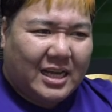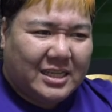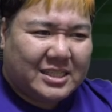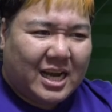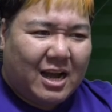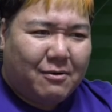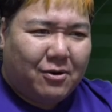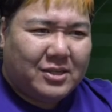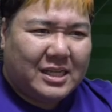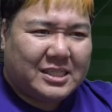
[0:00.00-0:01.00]
いや違う、
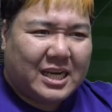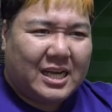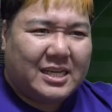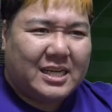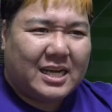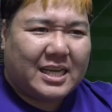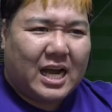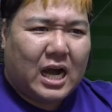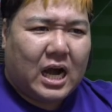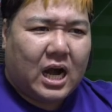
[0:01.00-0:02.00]
おでんちゃん入れな
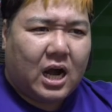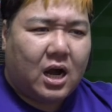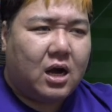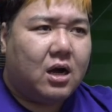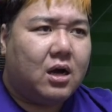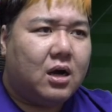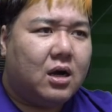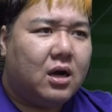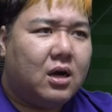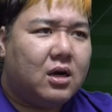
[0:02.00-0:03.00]
きゃ。
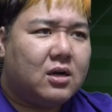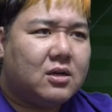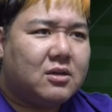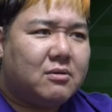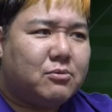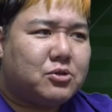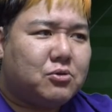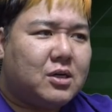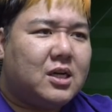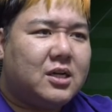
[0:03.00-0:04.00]
もう
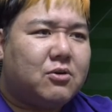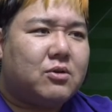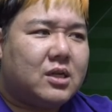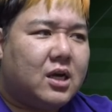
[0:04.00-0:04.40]
しょうがないねこれね。